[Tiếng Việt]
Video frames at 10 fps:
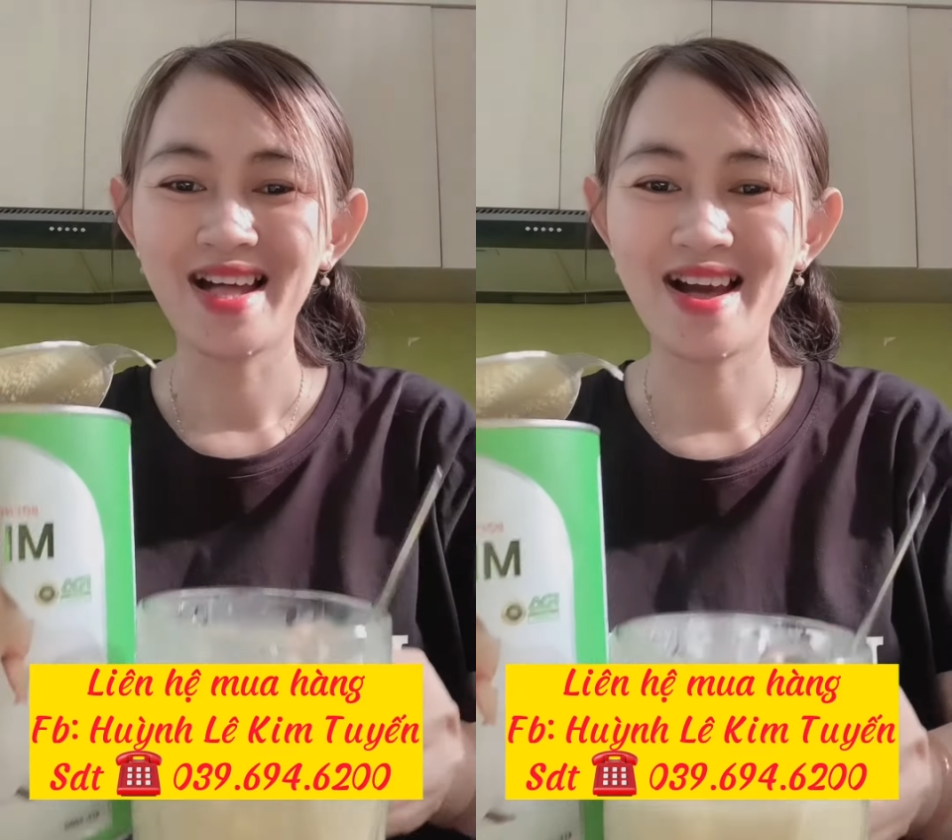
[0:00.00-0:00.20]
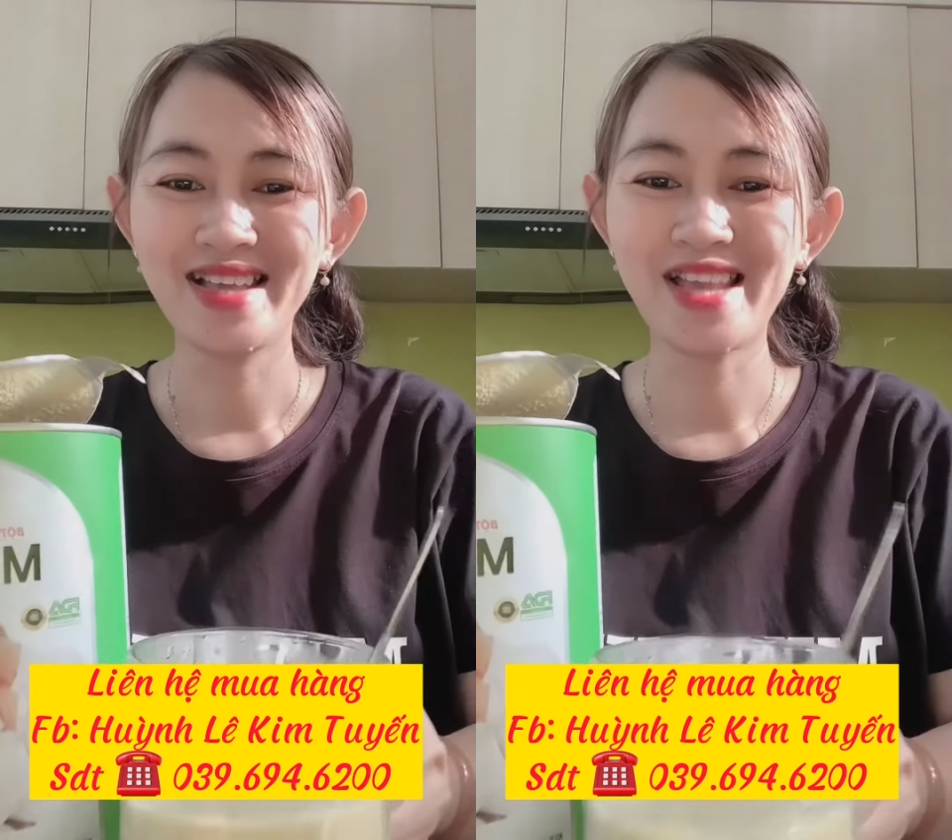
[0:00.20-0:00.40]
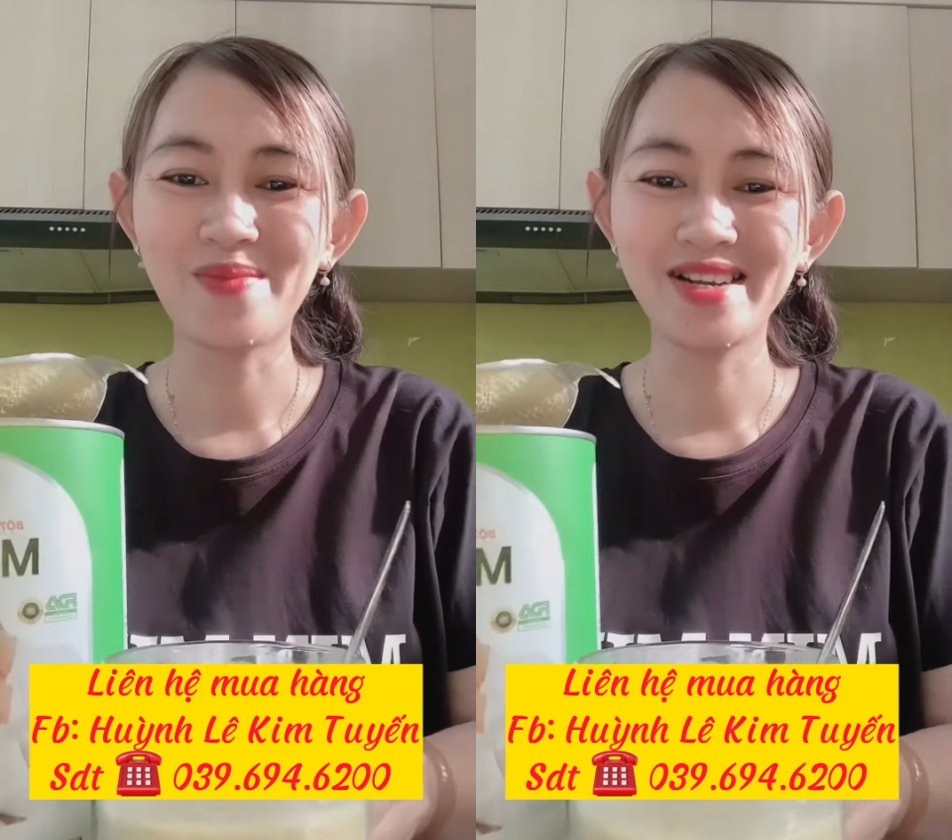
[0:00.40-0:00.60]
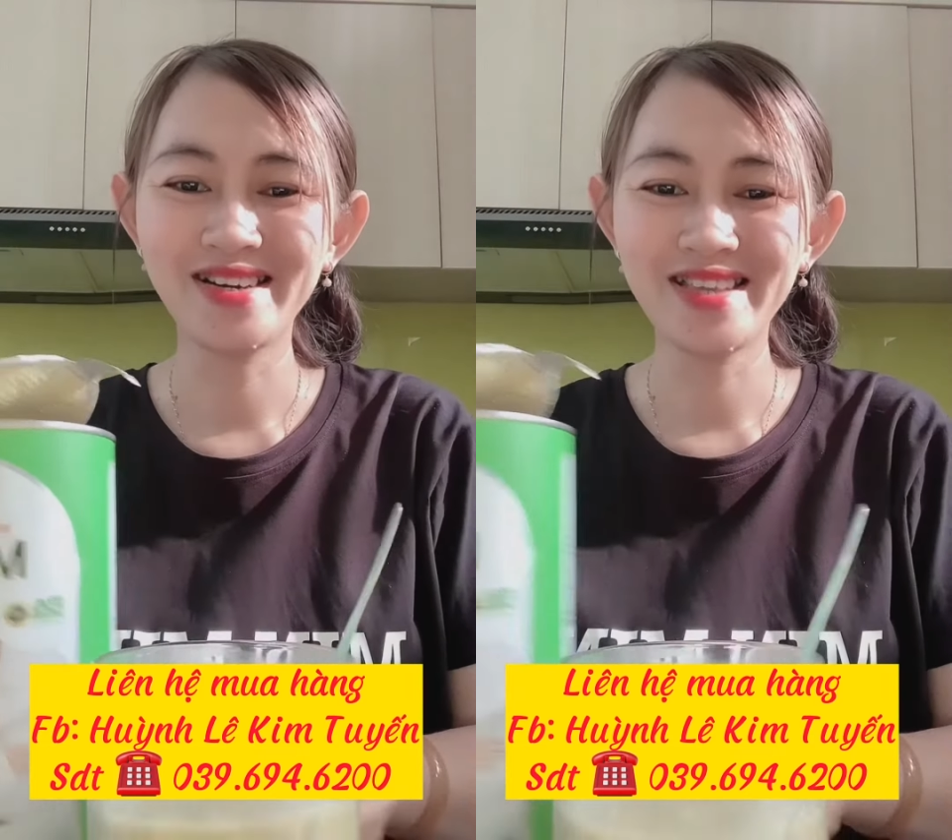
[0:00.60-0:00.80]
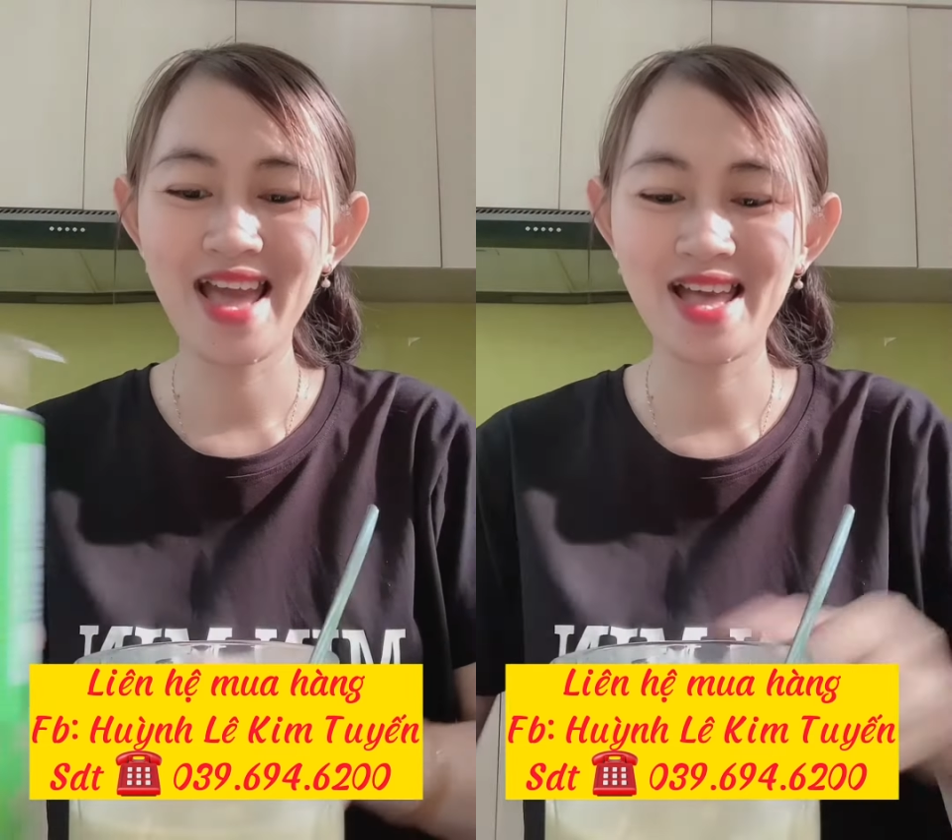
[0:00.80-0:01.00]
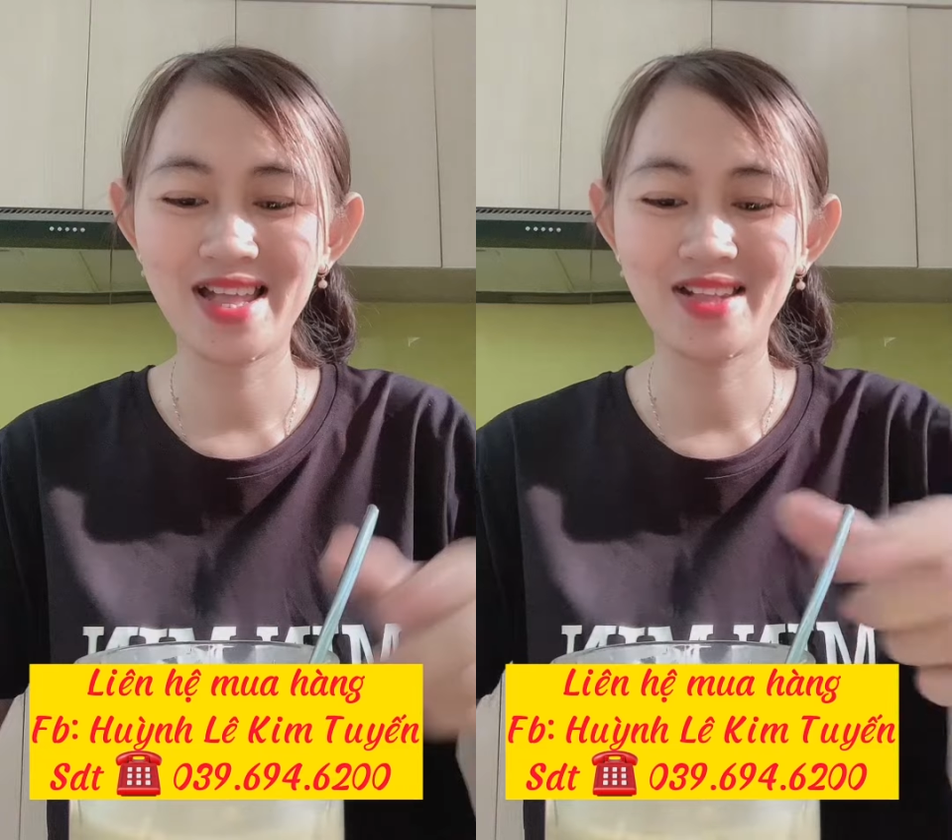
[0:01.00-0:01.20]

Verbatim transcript: à, cảm mọi người nhé